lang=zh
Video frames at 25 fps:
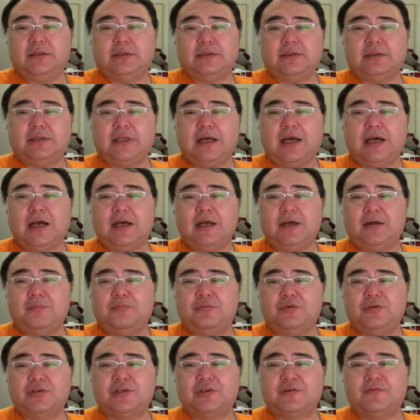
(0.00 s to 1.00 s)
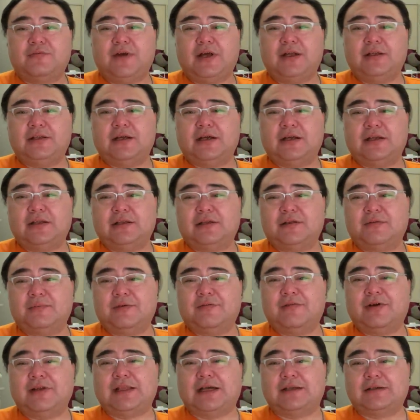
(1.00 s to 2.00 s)
他不吃饭，他肯定是没
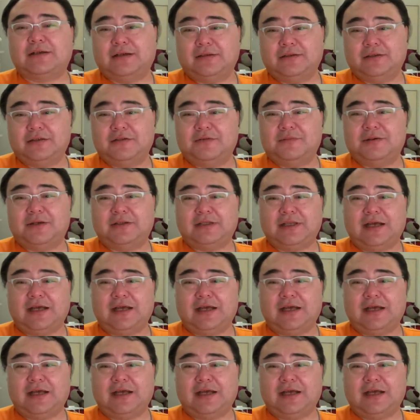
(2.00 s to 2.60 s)
法打仗的，对吧？